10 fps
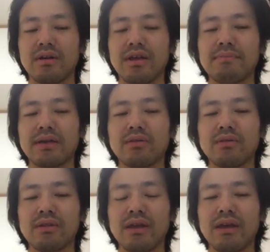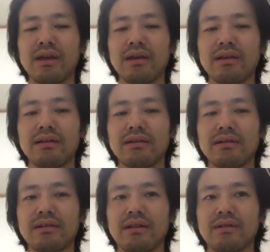やっぱ人って、
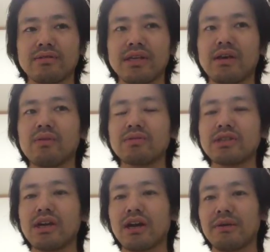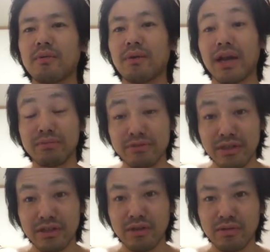なんだろう、成功事例からも学ぶん
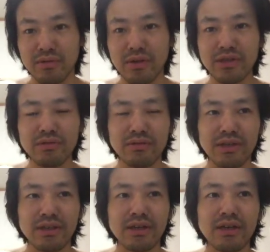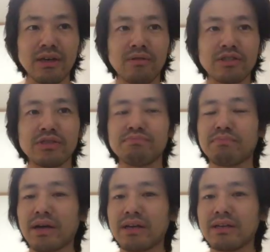ですけど、それ以上にこう失
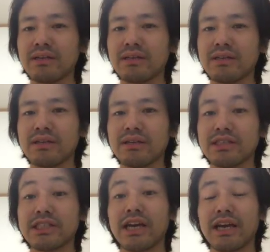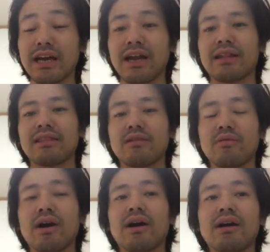敗事例からっていう
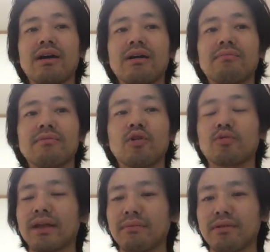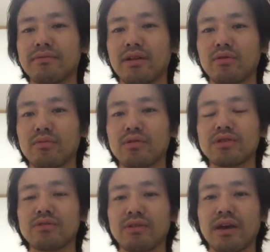のはよく学べるんだと思うんで
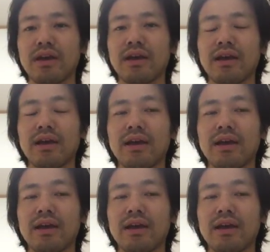すよね。